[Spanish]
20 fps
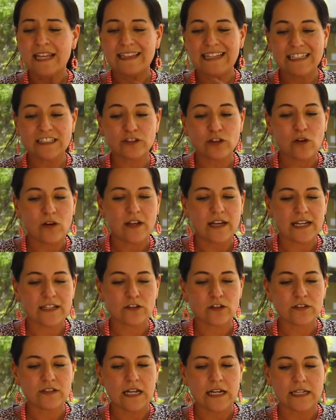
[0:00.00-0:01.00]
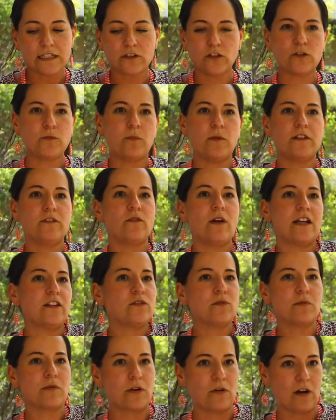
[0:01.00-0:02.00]
Dentro de esos delitos, pues no hay
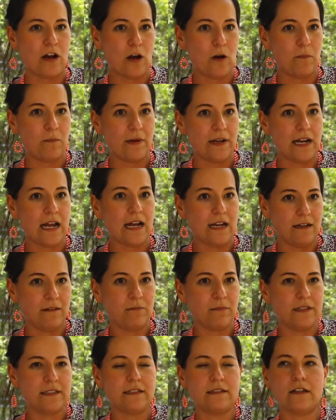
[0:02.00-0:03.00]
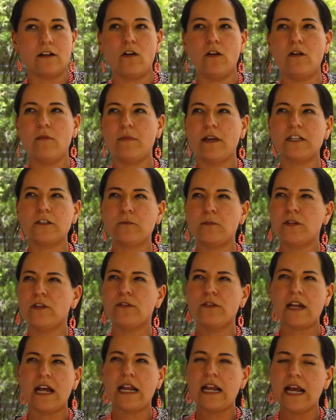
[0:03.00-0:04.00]
subrogado penal. Es decir, Colombia
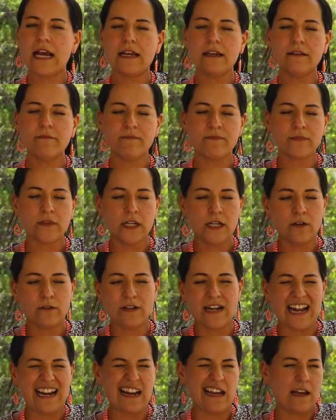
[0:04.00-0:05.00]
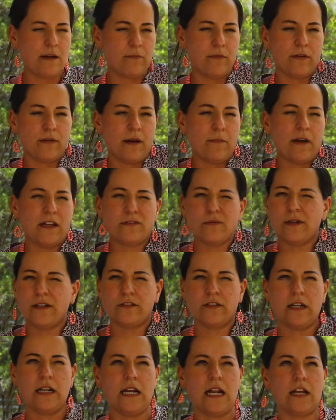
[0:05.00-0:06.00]
expide una ley, una ley a más o
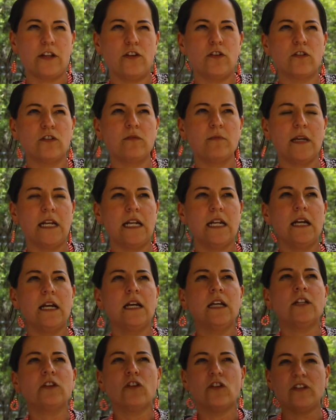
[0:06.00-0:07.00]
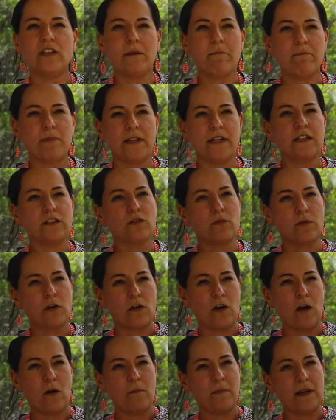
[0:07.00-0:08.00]
menos en el año 2000, donde impide el
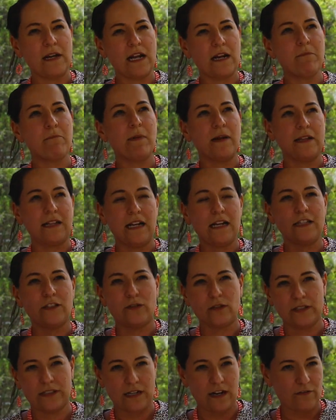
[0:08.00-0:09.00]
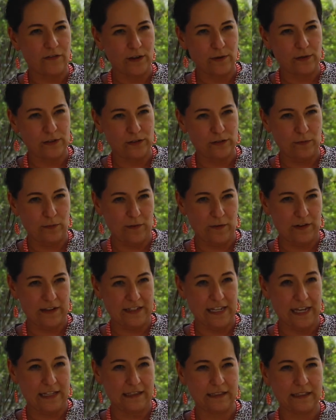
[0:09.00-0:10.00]
subrogado penal para el delito de tráfico de
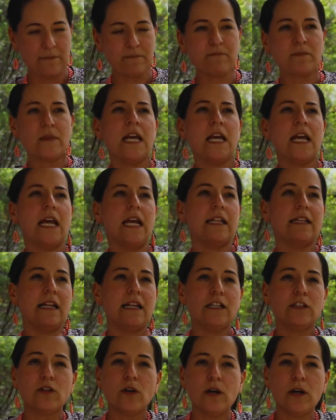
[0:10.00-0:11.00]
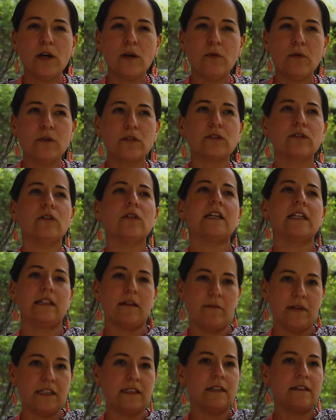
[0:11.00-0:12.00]
estupefacientes. El delito de hurto, que
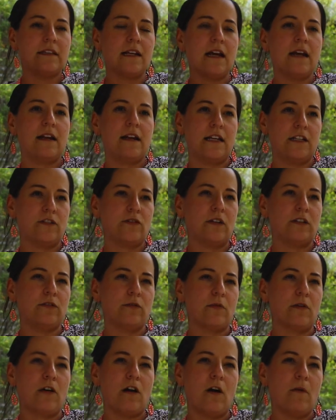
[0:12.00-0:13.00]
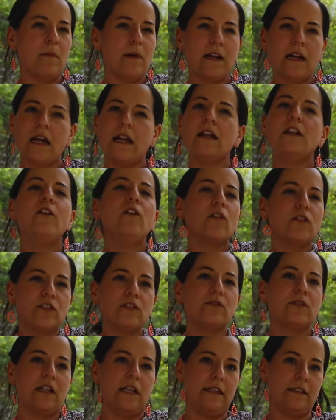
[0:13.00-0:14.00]
también tendría derecho al subrogado penal, no
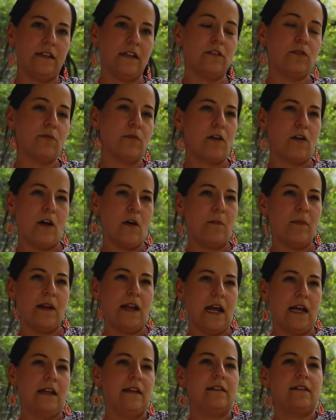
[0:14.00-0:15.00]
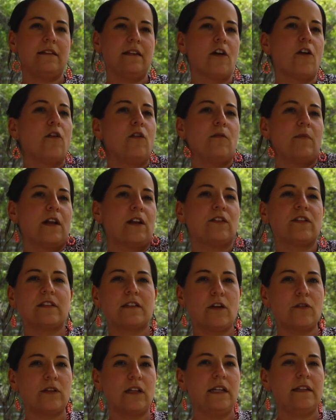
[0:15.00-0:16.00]
se utiliza el subrogado penal, es decir, en Colombia no se
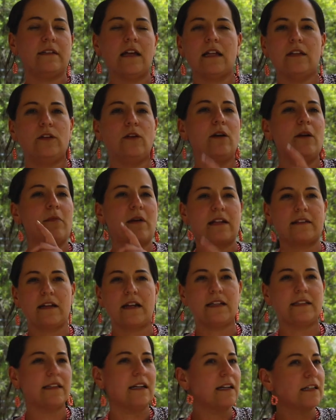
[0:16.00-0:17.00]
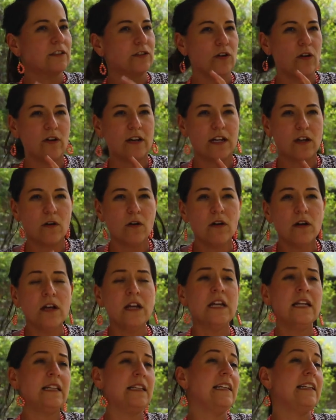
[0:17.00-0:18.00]
está utilizando el brazalete electrónico
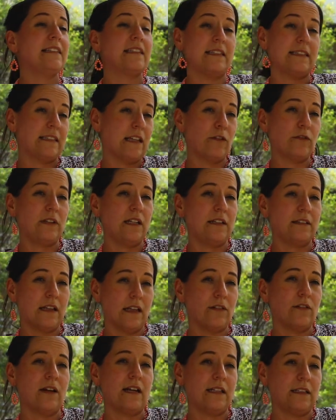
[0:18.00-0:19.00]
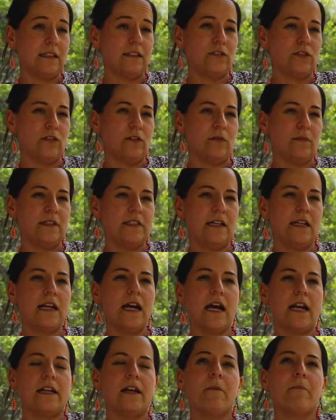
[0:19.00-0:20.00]
ni se está utilizando la detención
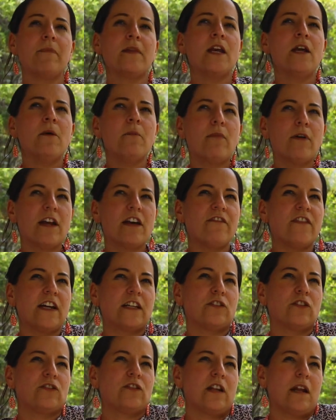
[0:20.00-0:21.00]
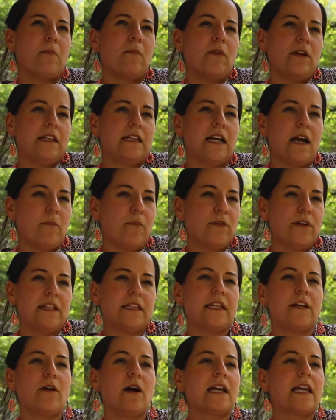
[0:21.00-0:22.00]
domiciliaria, por efectos de una política
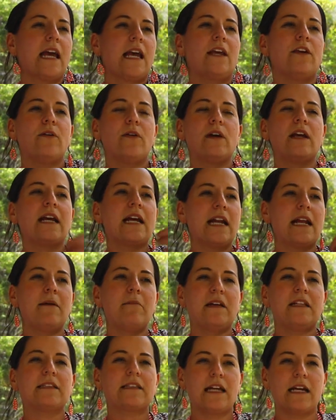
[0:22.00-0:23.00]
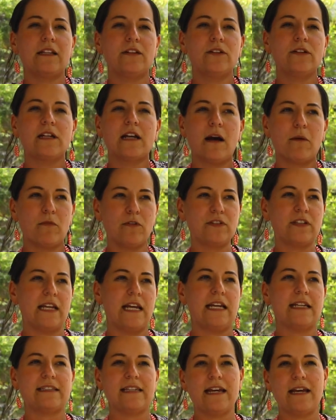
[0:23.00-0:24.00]
punitiva que ha ido incrementando, digamos,
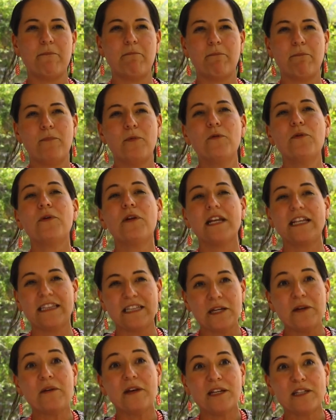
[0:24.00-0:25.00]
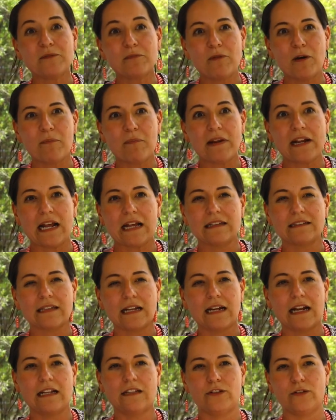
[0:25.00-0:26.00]
ese punitivismo penal
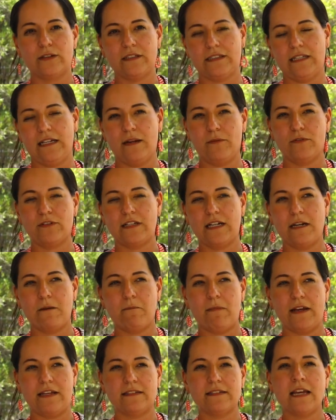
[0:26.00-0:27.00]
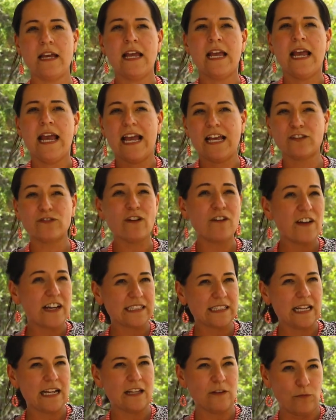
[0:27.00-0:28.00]
tan alto que tenemos en el país. ¿Esto
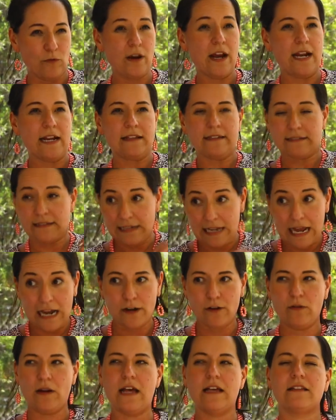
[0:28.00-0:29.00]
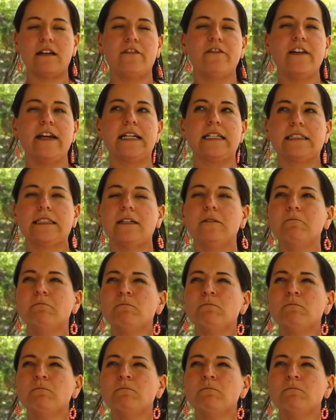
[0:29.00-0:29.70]
afecta a las mujeres? Claro, las afecta.